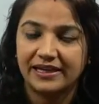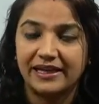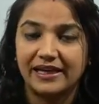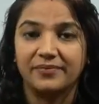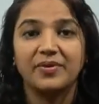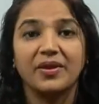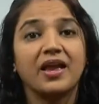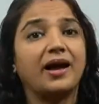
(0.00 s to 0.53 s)

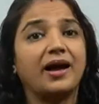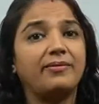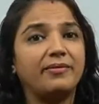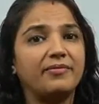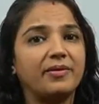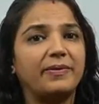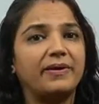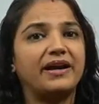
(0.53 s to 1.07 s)
क्लियर अब
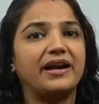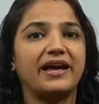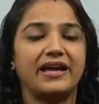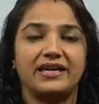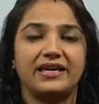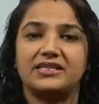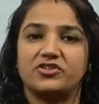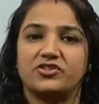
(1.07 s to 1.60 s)
हमें
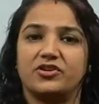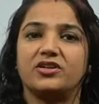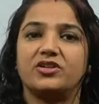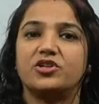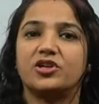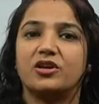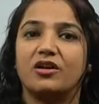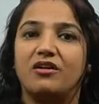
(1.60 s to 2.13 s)
पढ़ना है
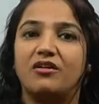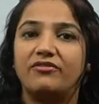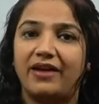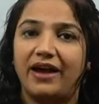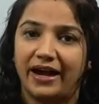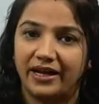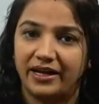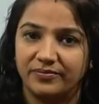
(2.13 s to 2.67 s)
स्ट्रक्चर
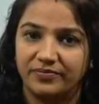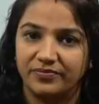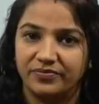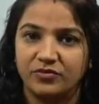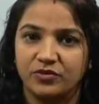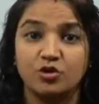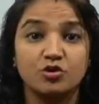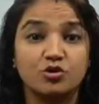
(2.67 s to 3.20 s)
ऑफ एटम
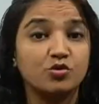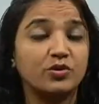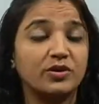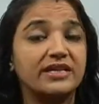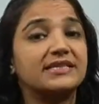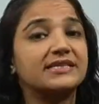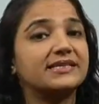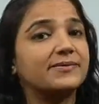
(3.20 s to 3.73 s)
तो
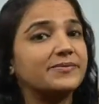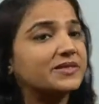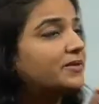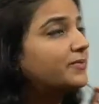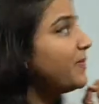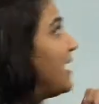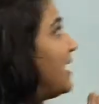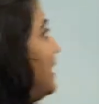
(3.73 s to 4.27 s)
स्टूडेंट सबसे